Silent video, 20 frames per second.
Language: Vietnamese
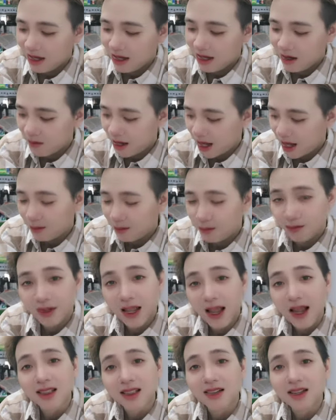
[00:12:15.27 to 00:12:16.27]
nhưng mà
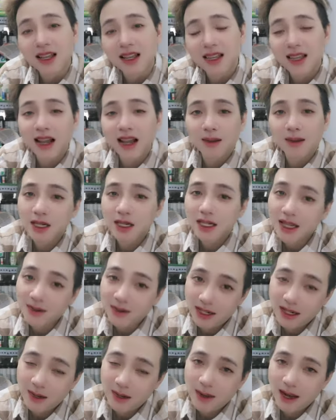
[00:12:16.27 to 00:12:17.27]
kể từ khi chí cảnh bước
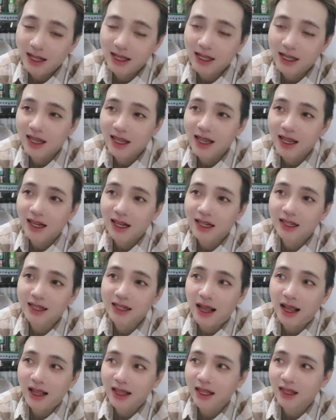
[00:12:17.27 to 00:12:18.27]
vào drama thì chí
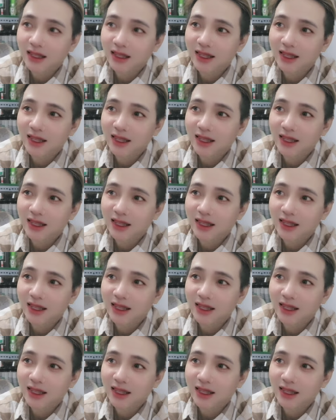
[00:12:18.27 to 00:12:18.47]
cảnh đã